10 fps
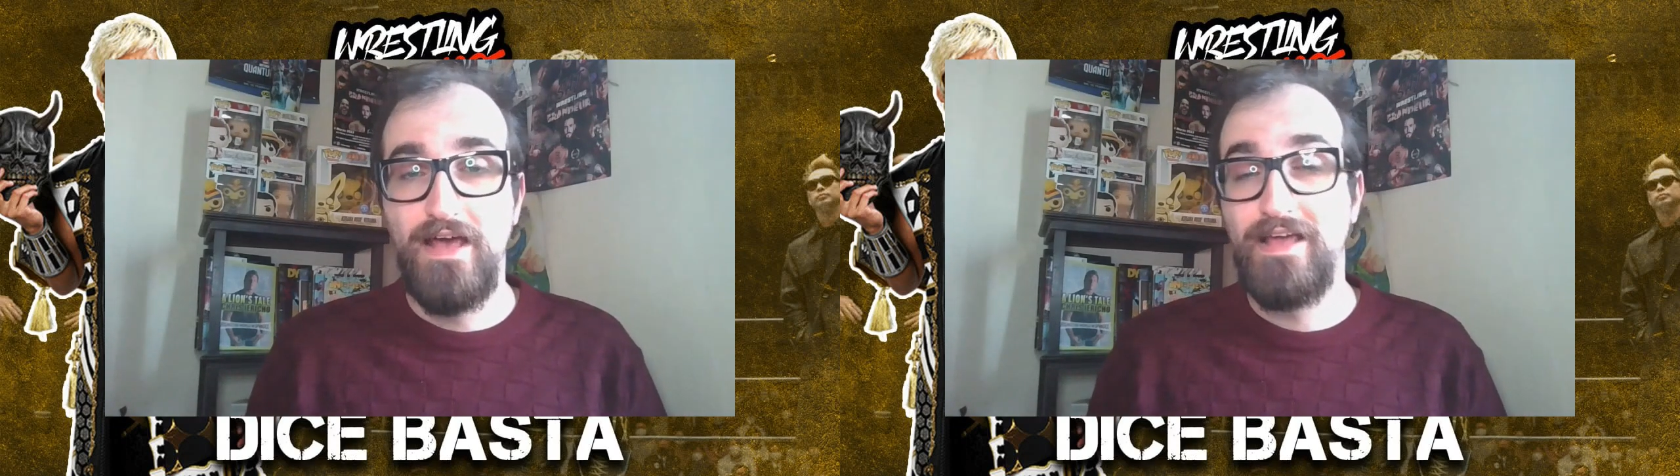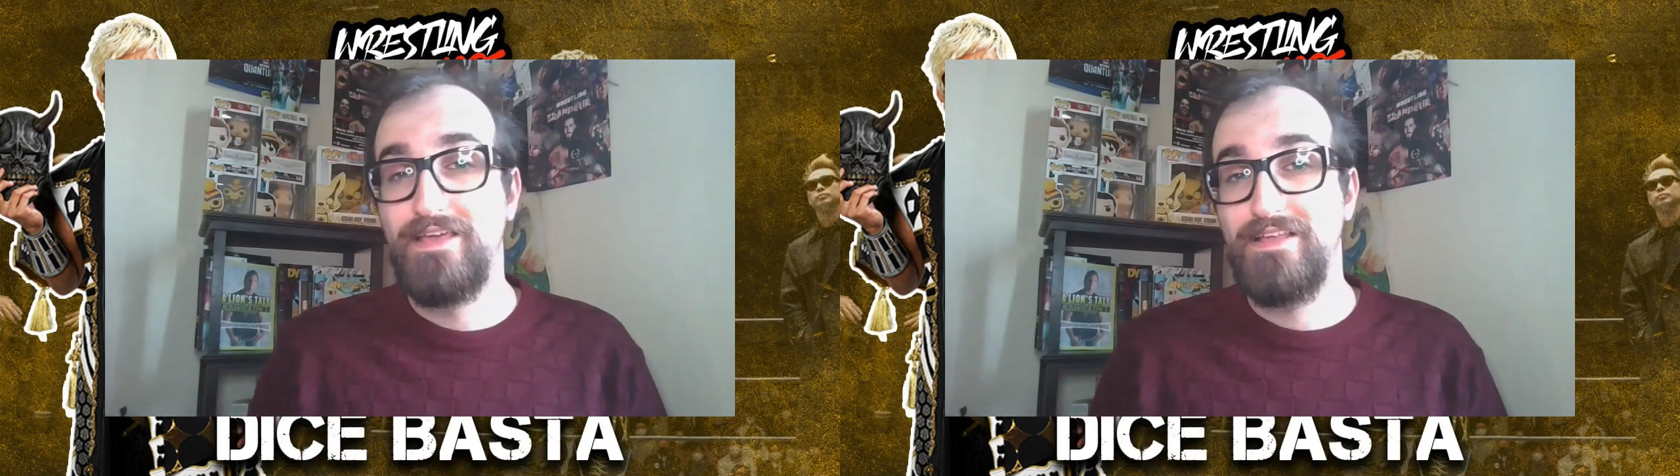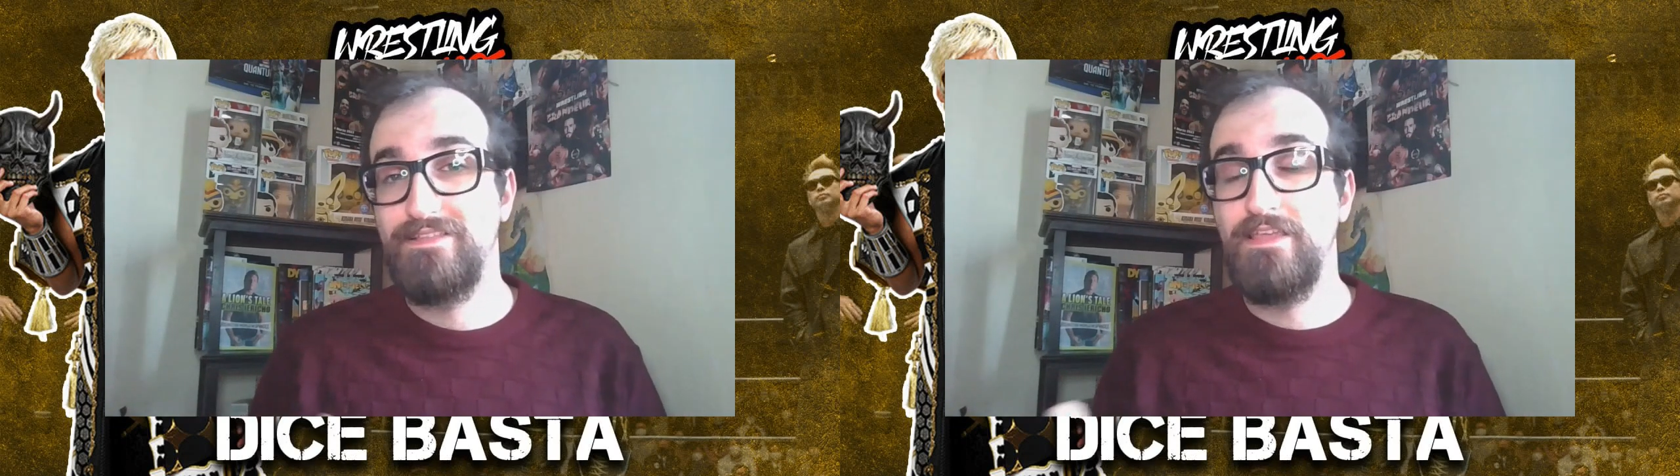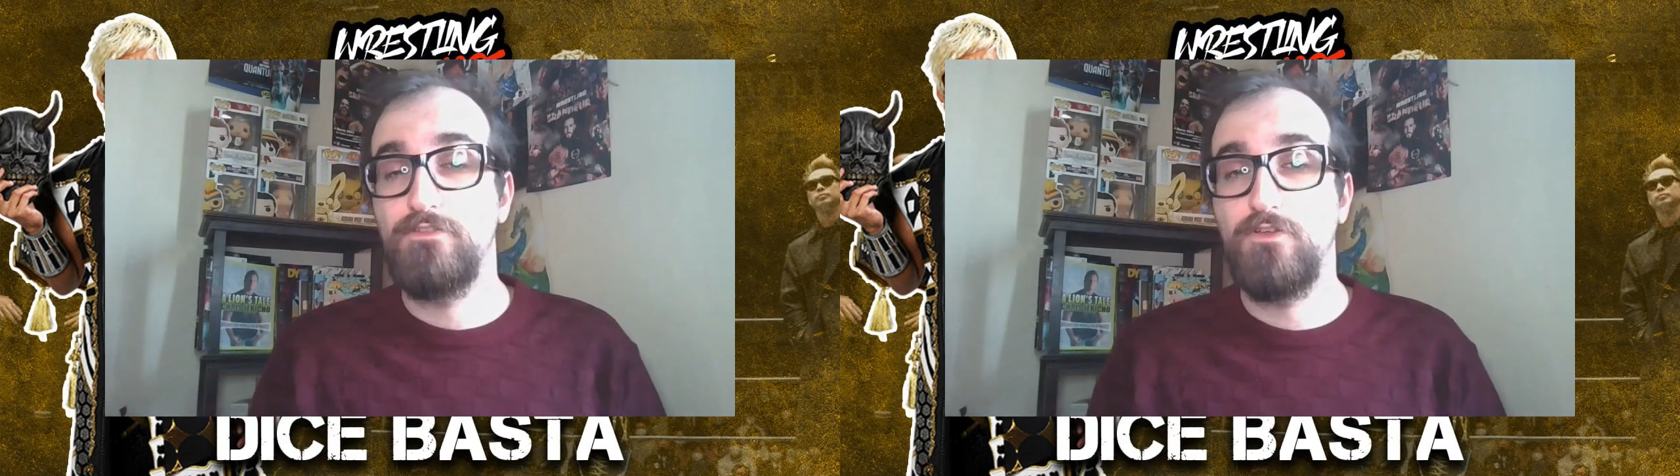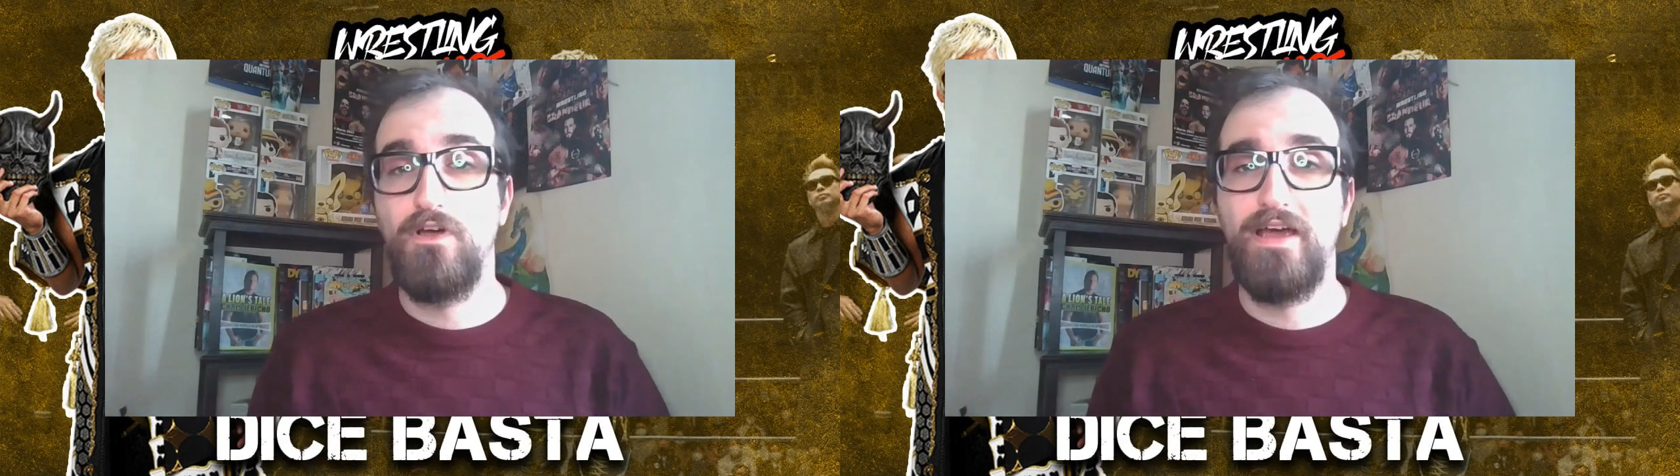anche il
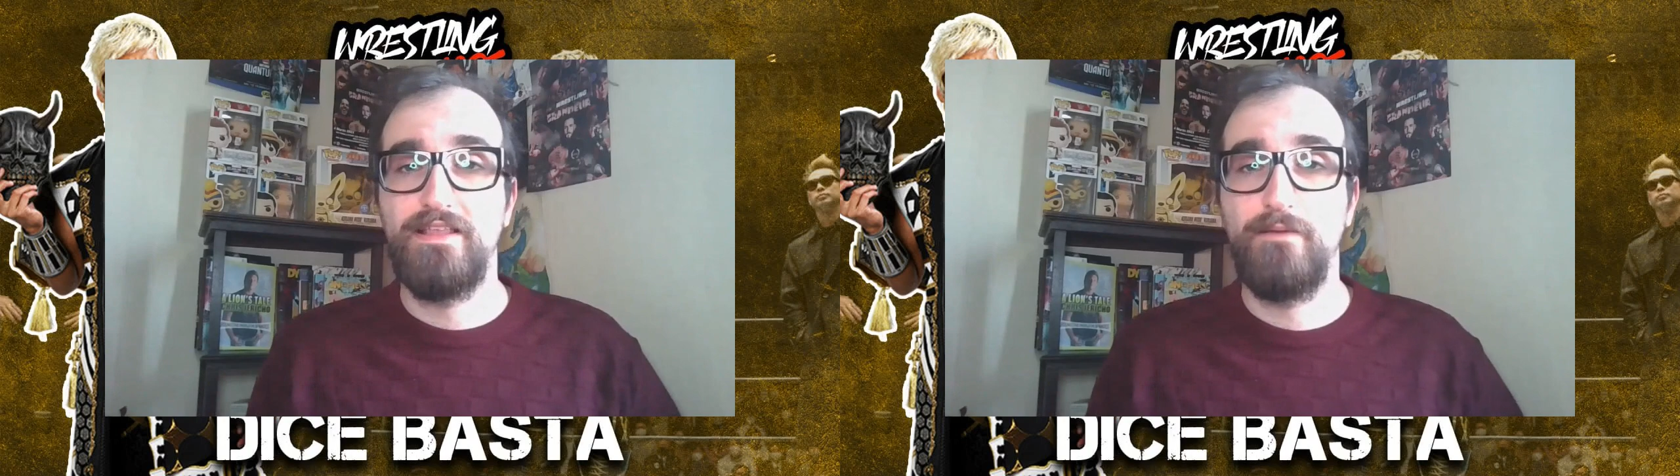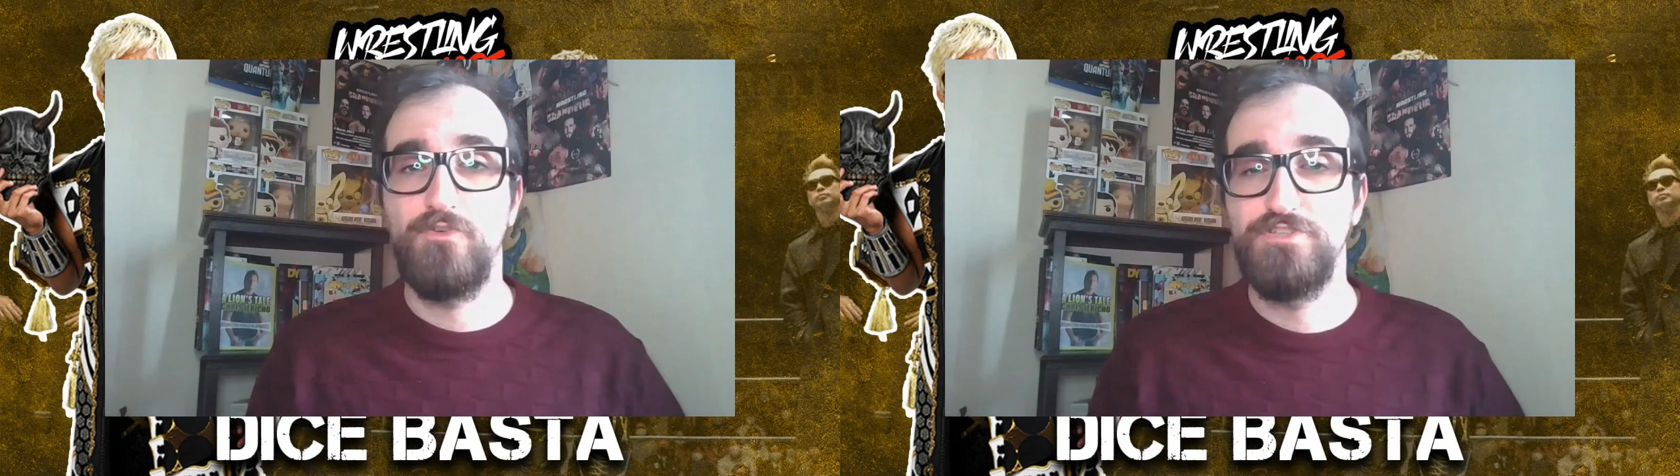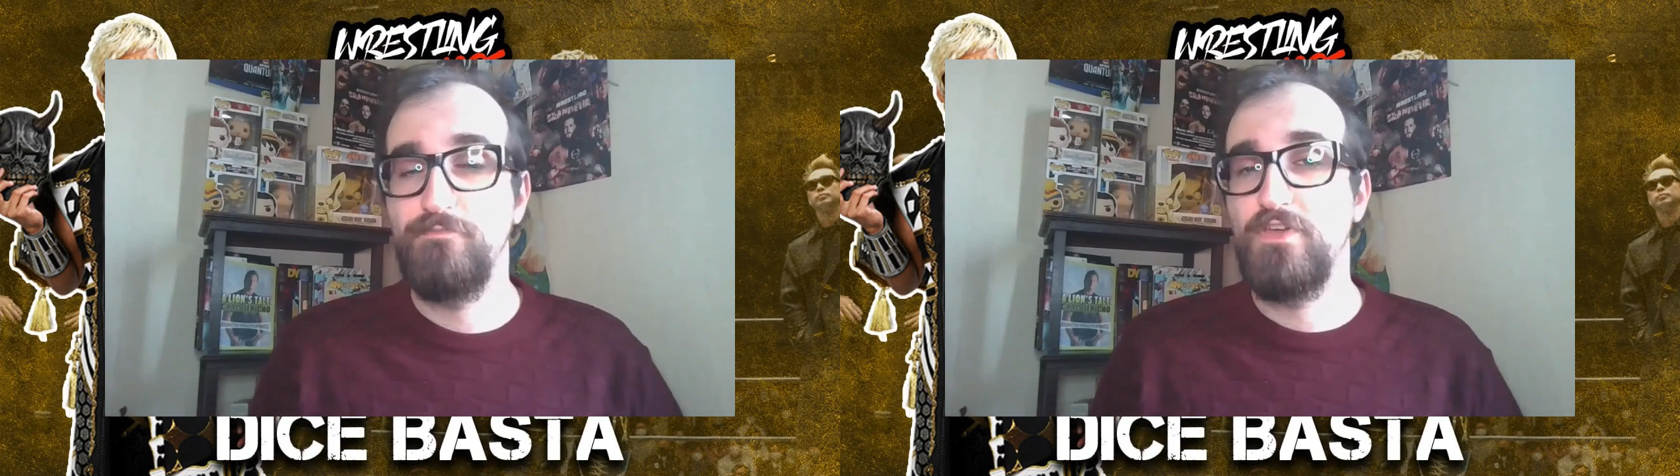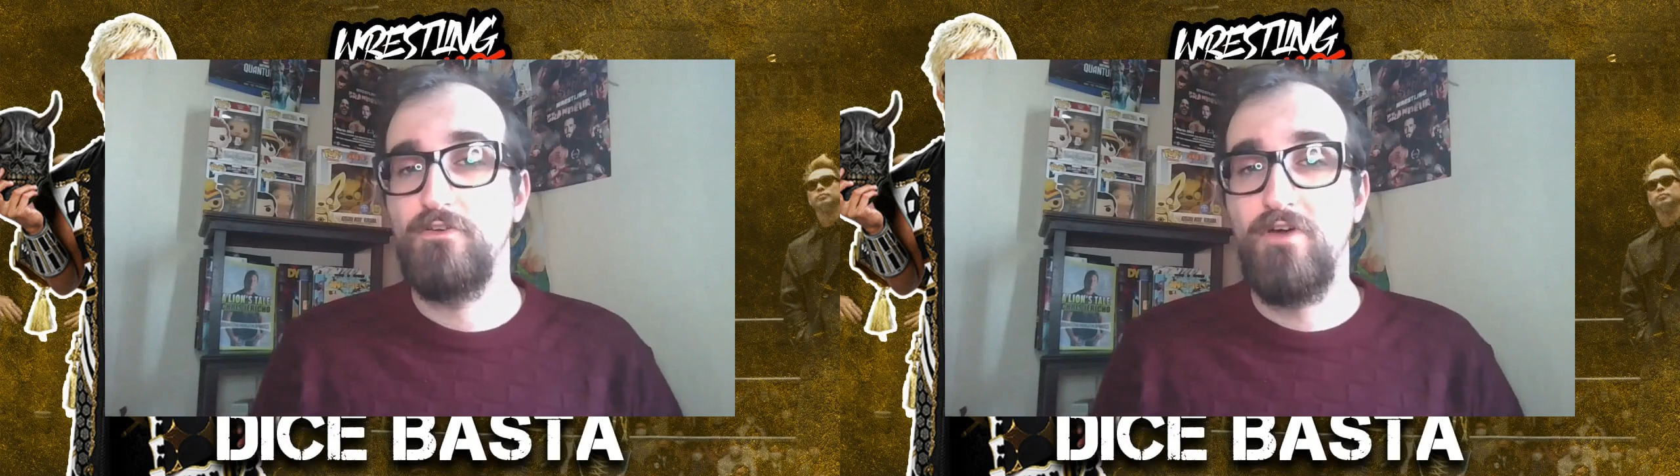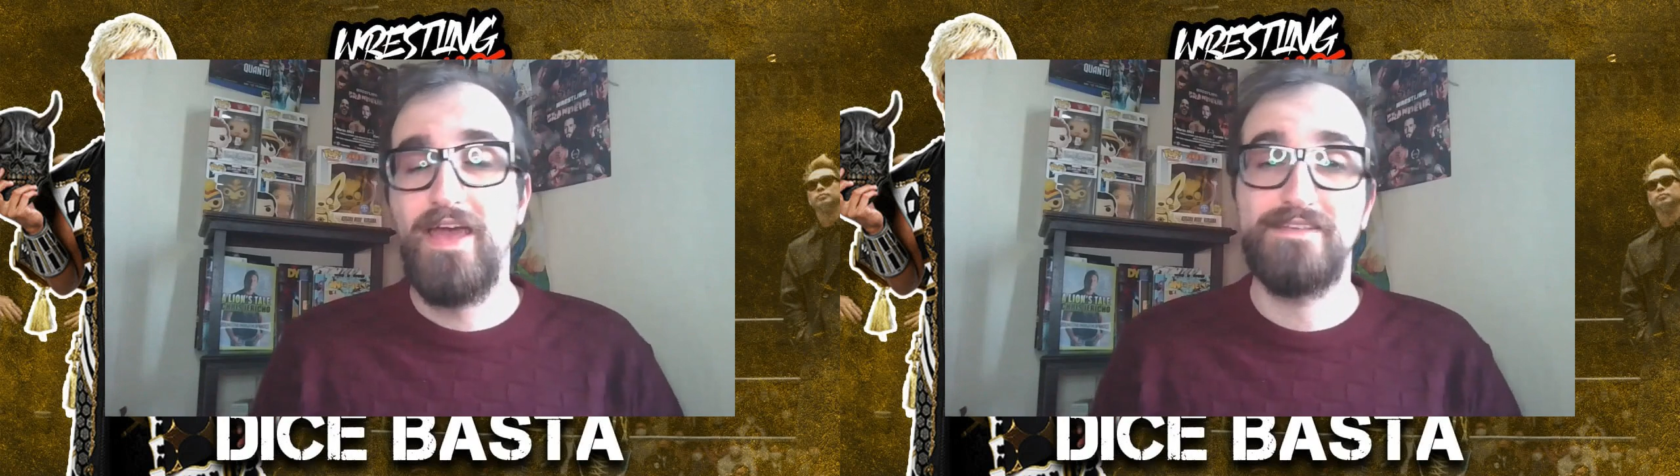titolo ai
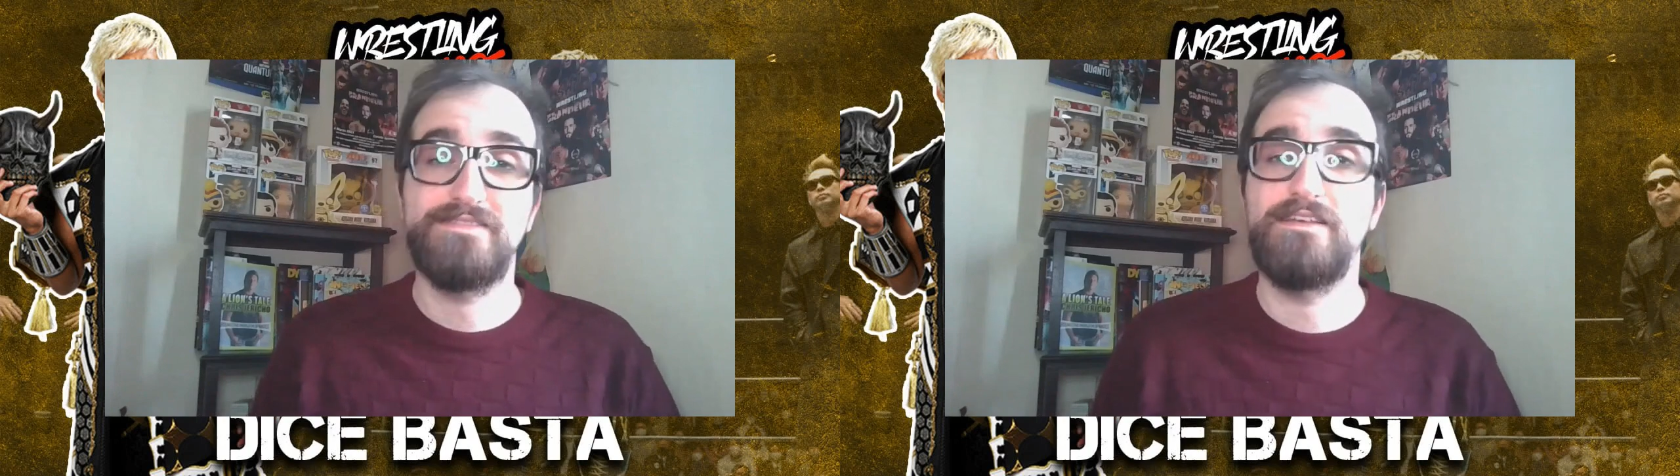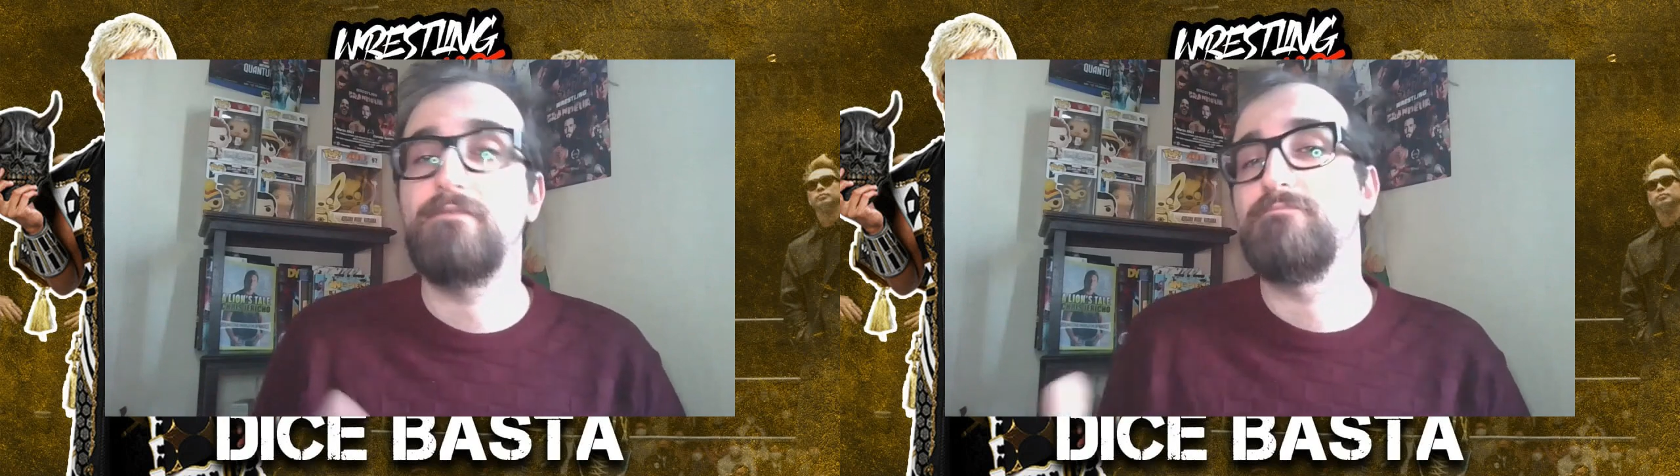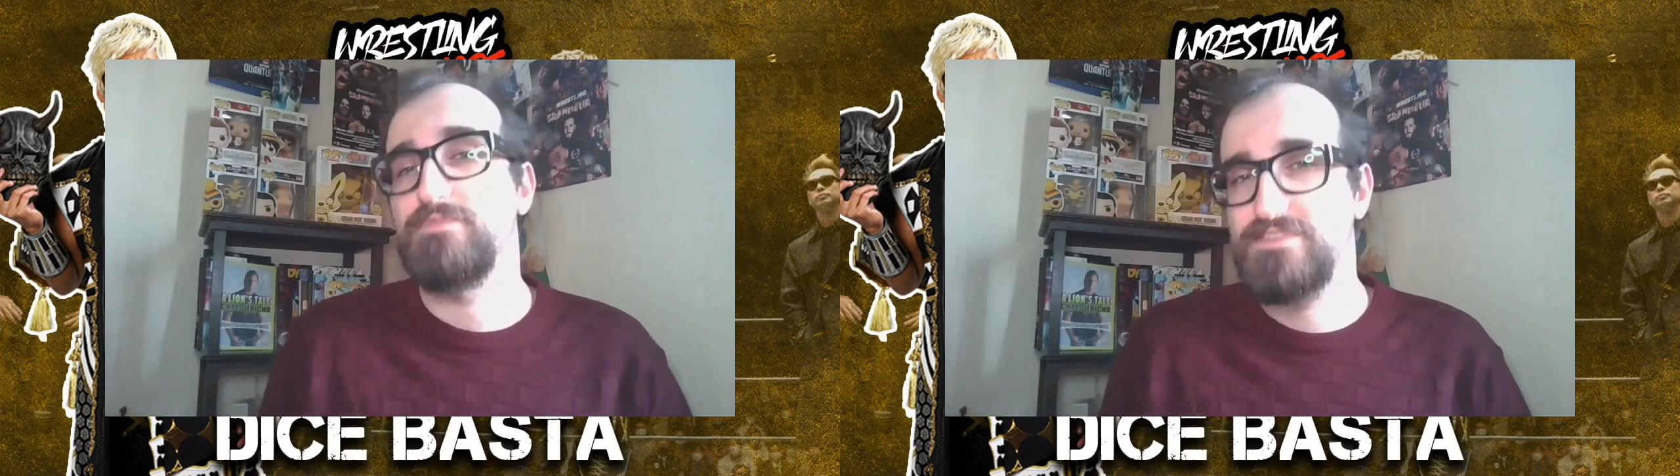WGP US,